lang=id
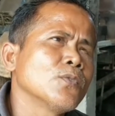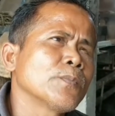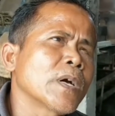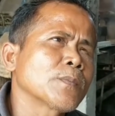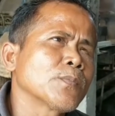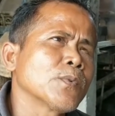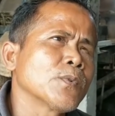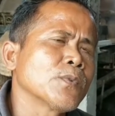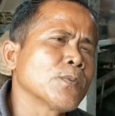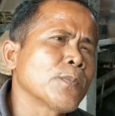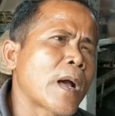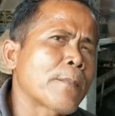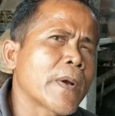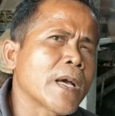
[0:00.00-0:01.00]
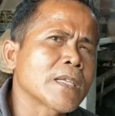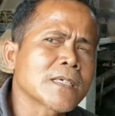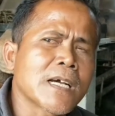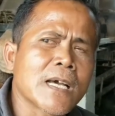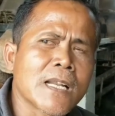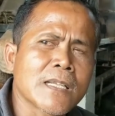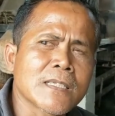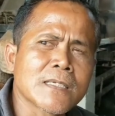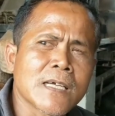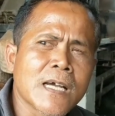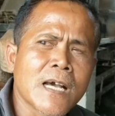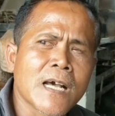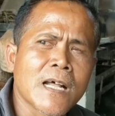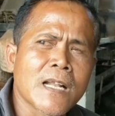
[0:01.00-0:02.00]
40 papan sekarang
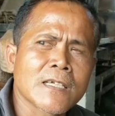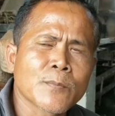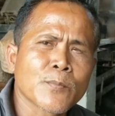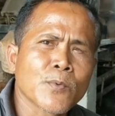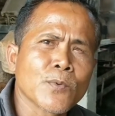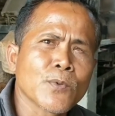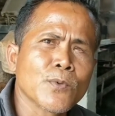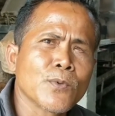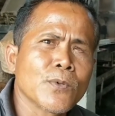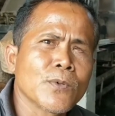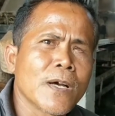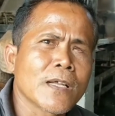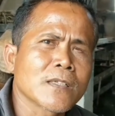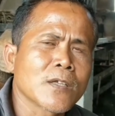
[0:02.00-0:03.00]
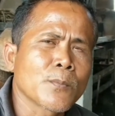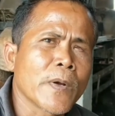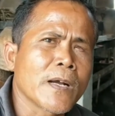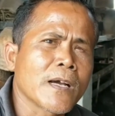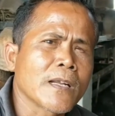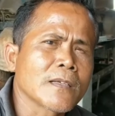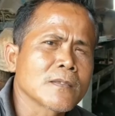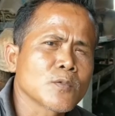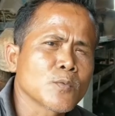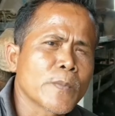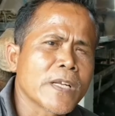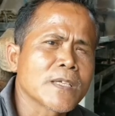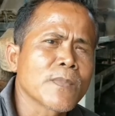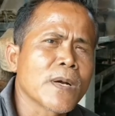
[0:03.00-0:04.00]
tinggal 10 atau bahkan
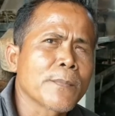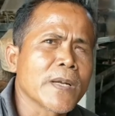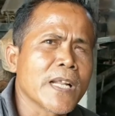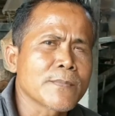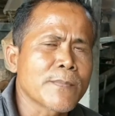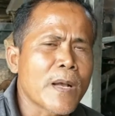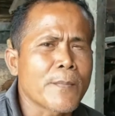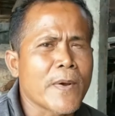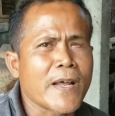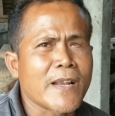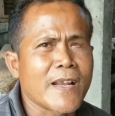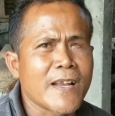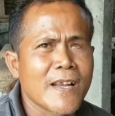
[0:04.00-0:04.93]
cuma 15 papan